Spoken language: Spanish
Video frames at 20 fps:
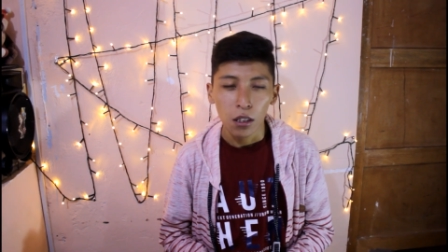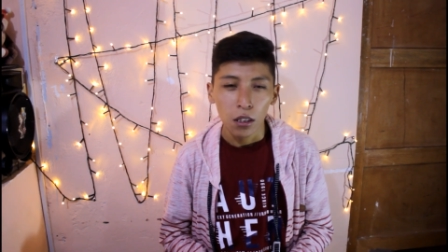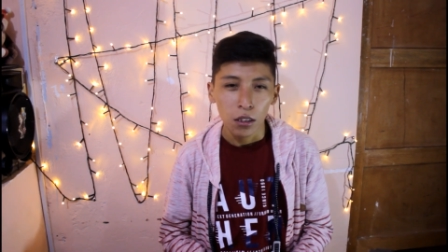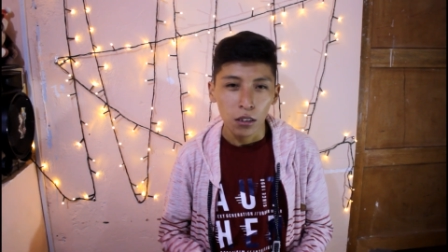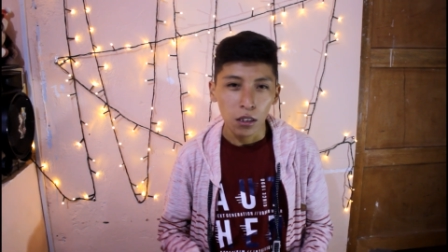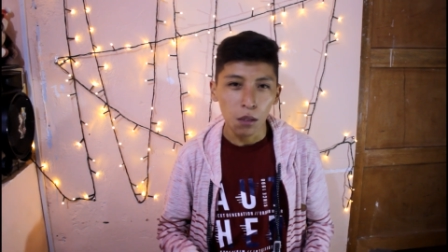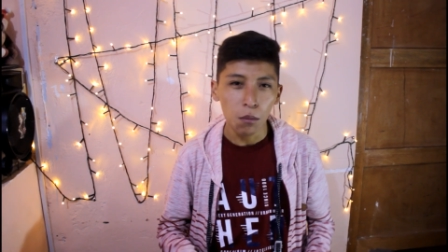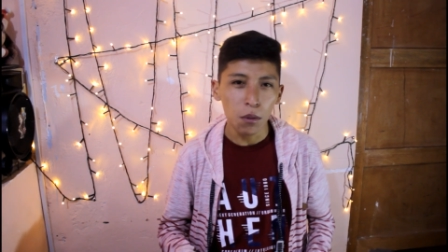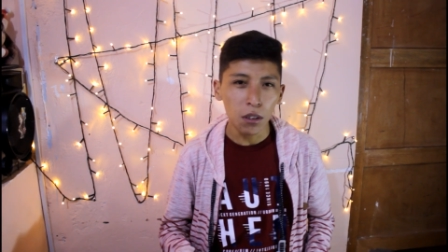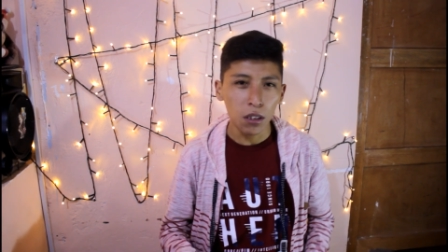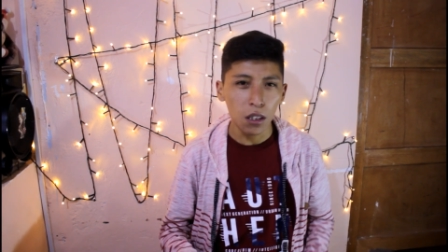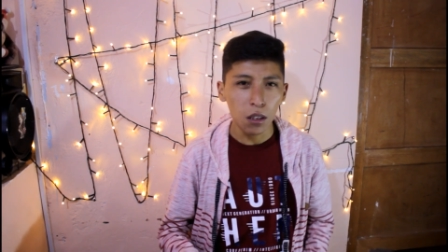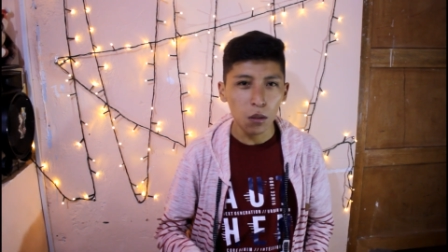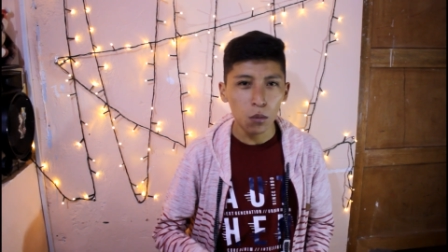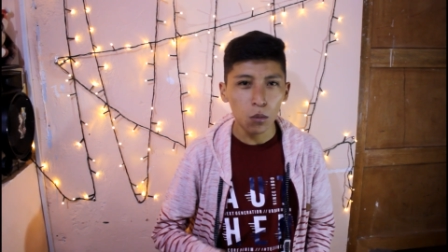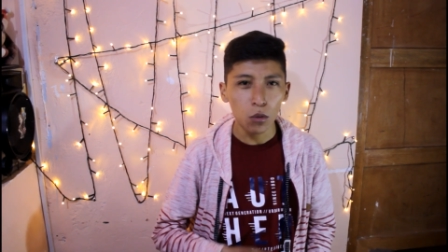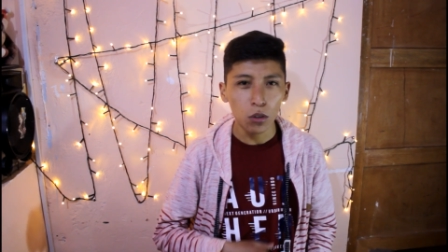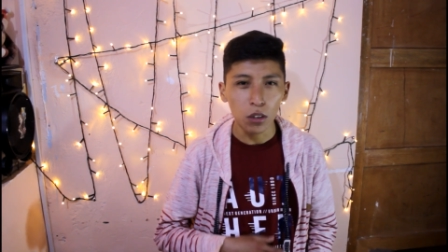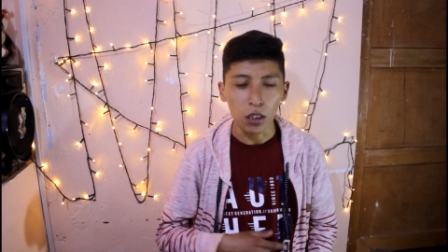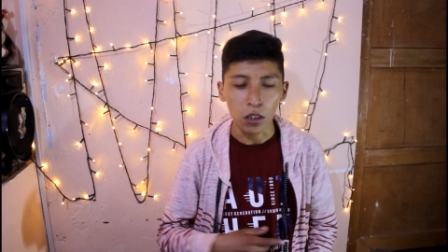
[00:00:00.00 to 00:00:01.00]
se meten en
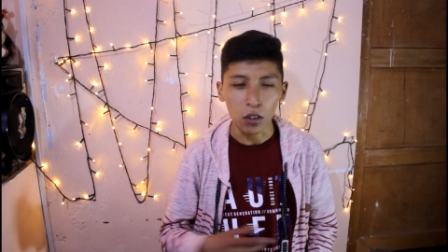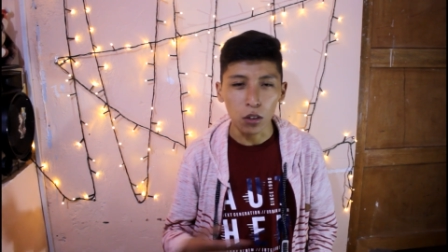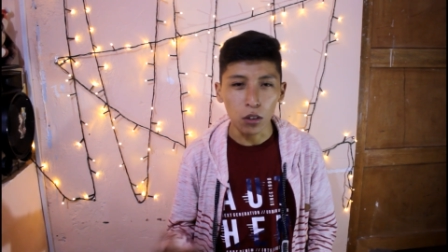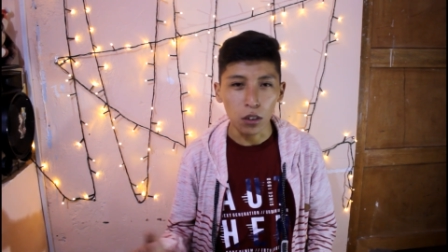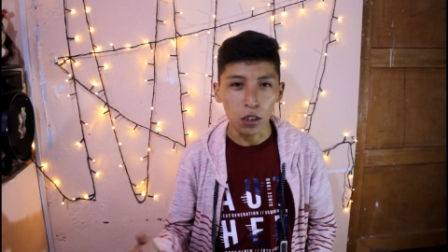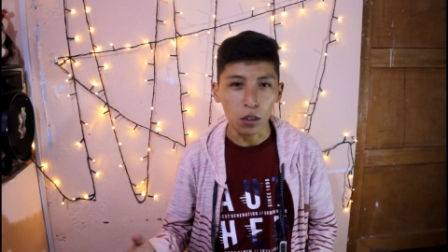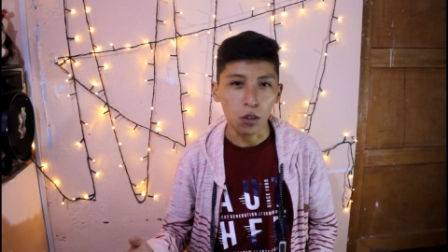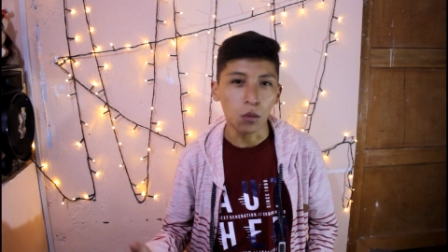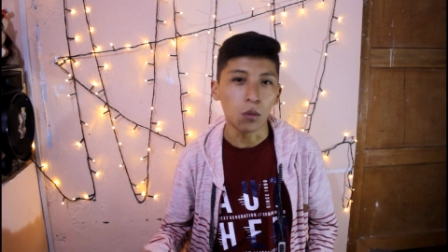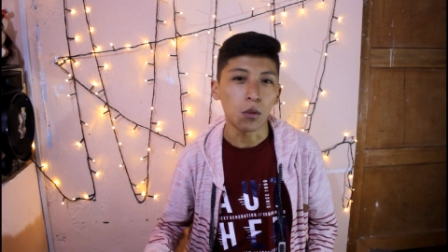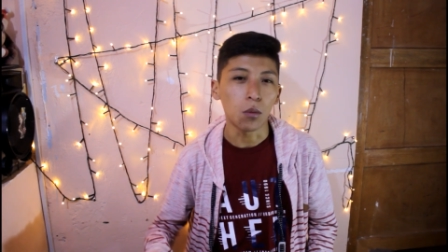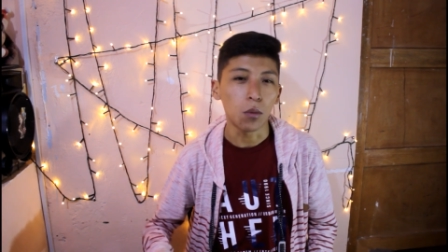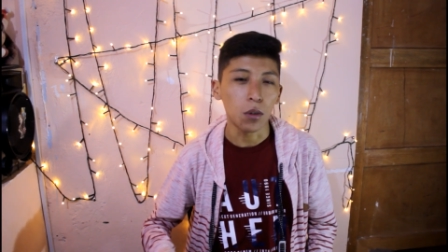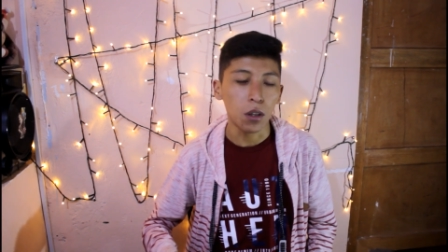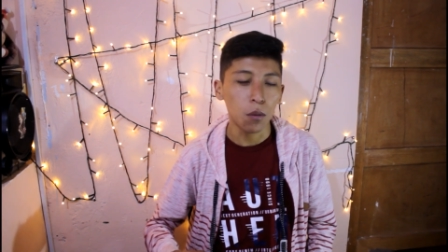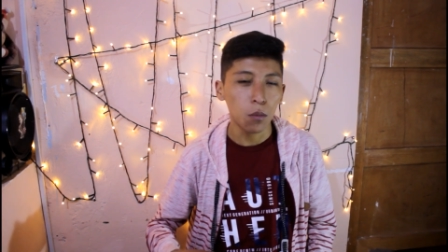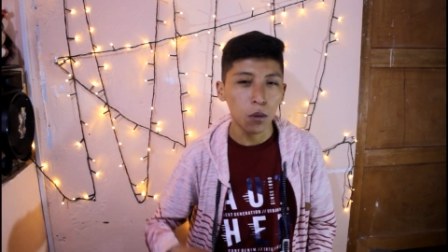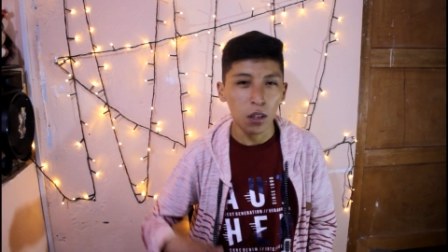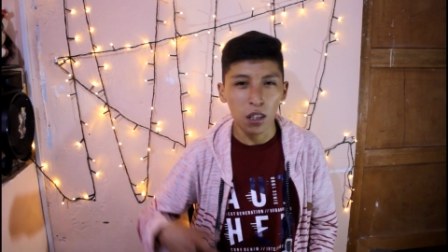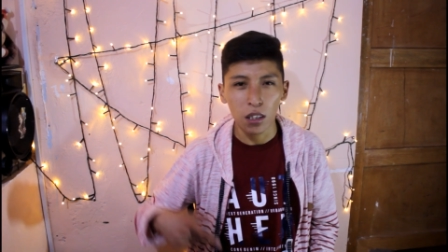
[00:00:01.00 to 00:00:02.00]
muchas cosas, como por
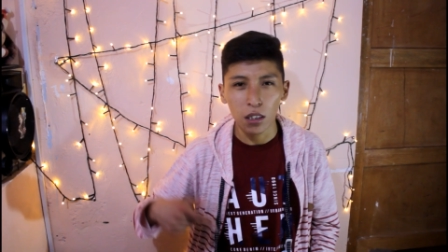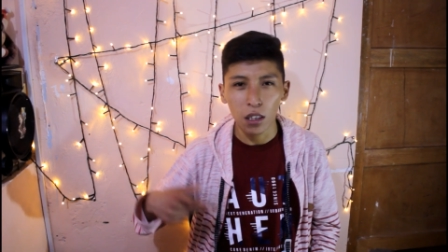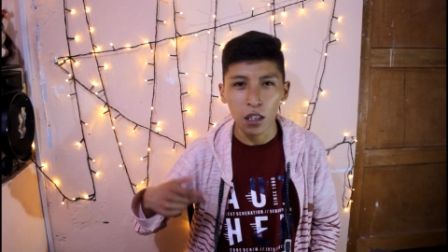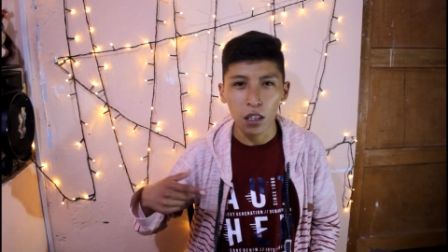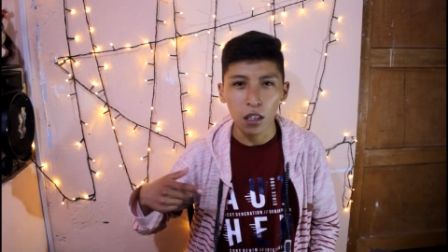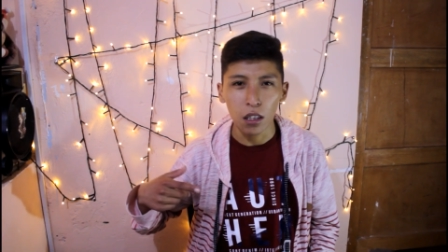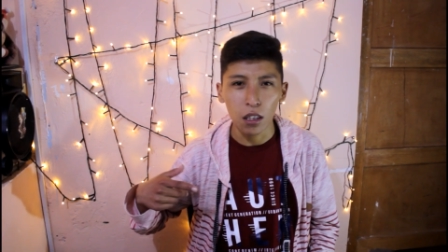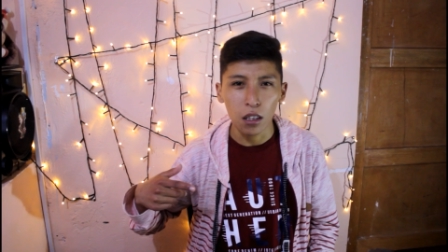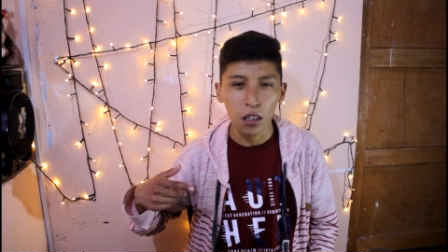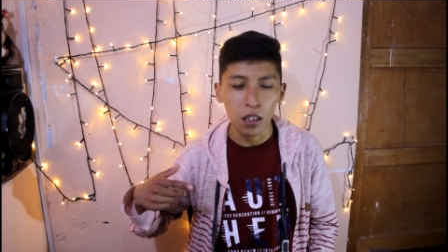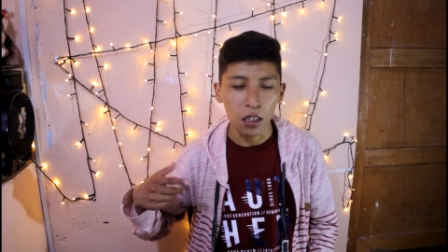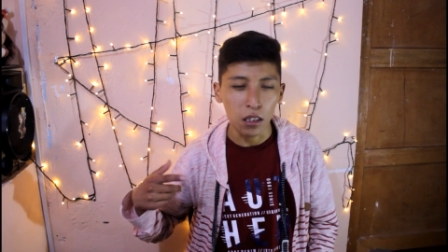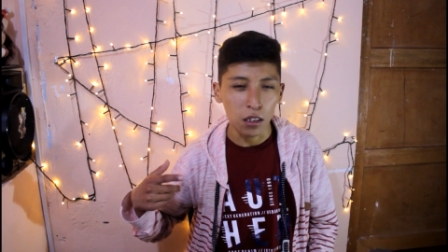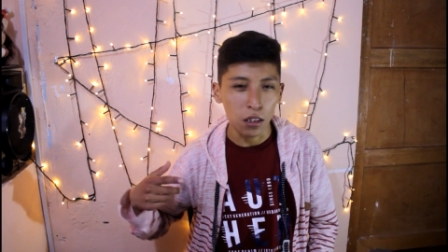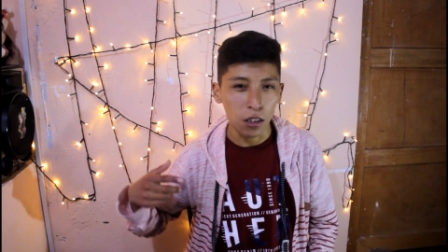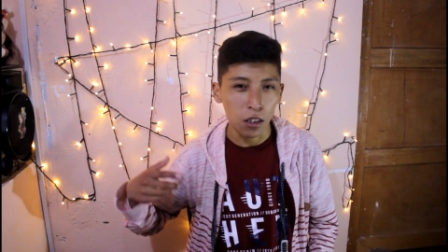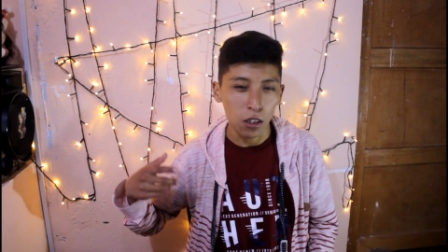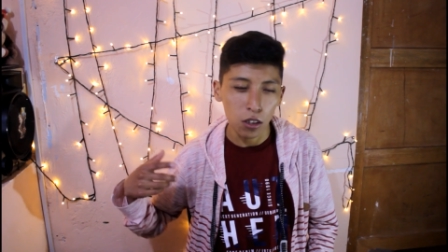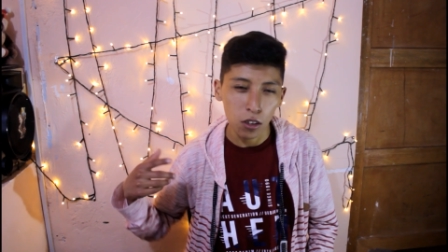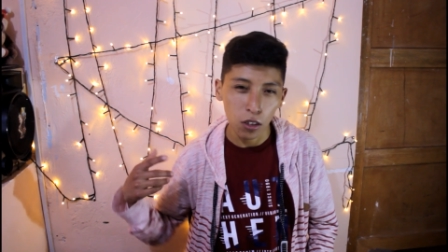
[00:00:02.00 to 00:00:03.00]
ejemplo eh,
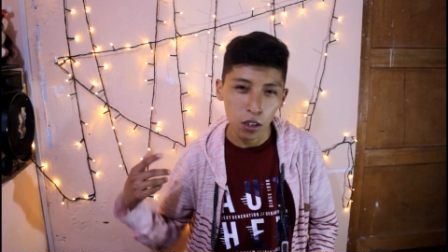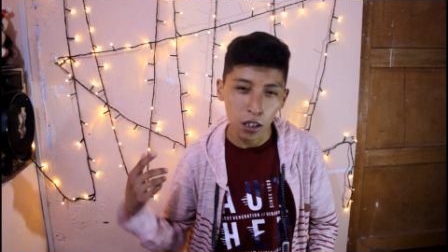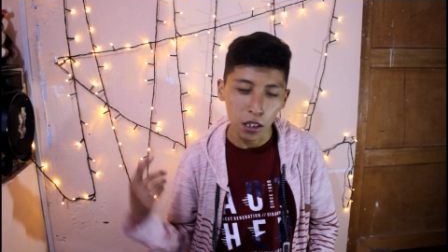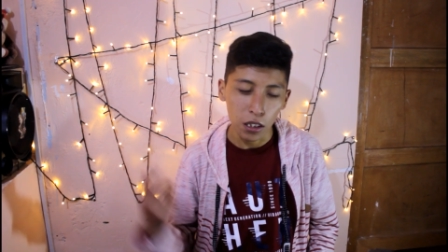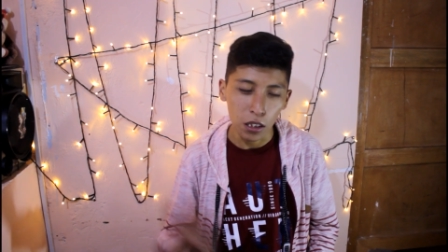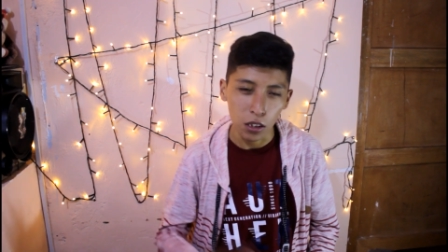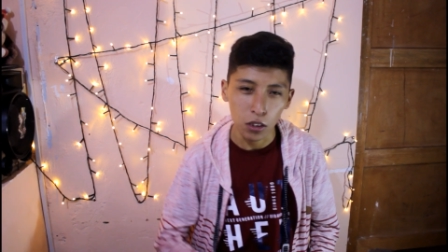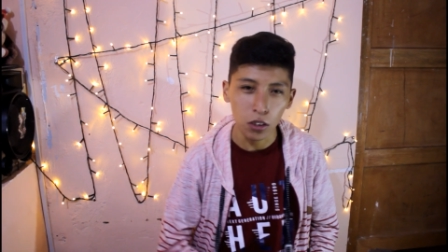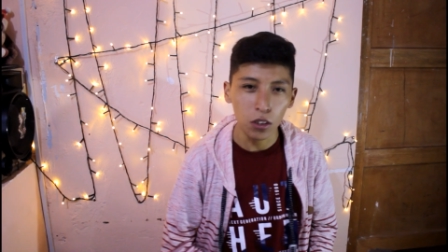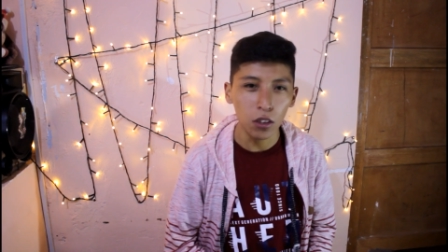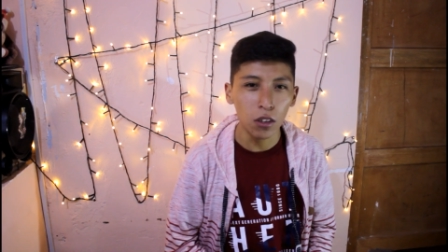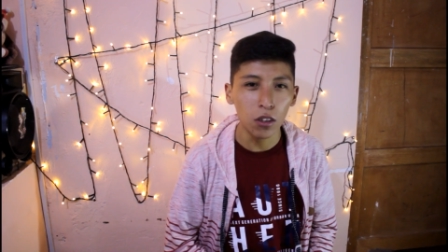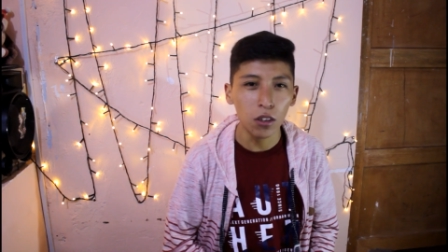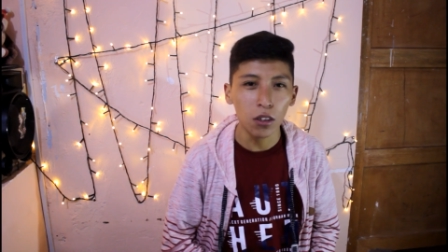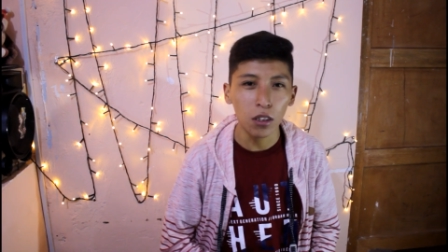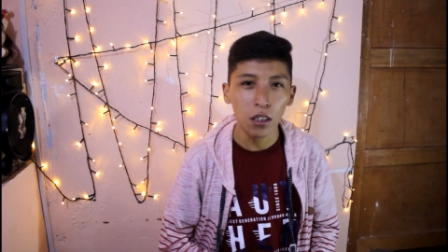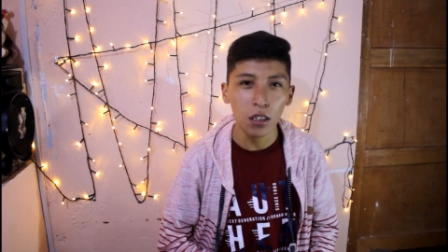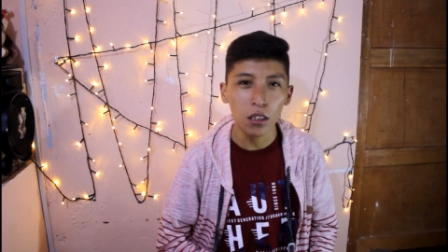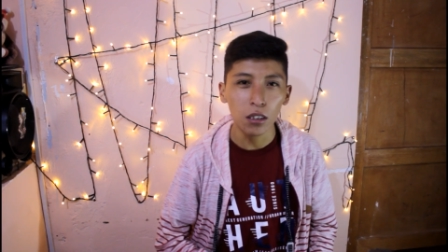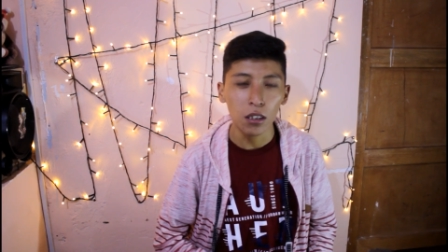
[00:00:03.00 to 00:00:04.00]
las
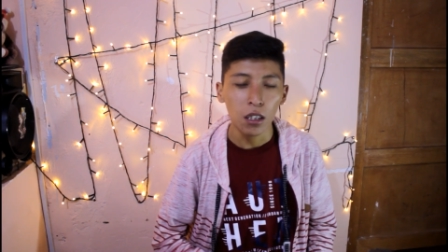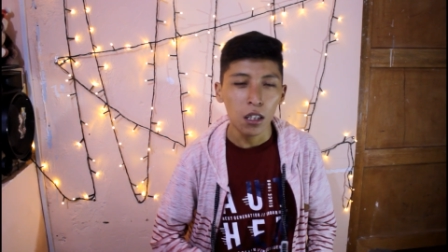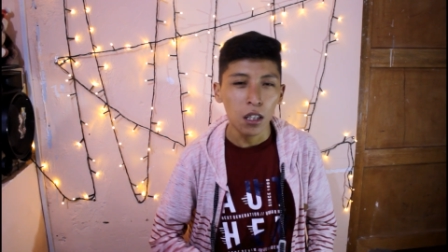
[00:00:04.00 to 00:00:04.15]
drogadicciones,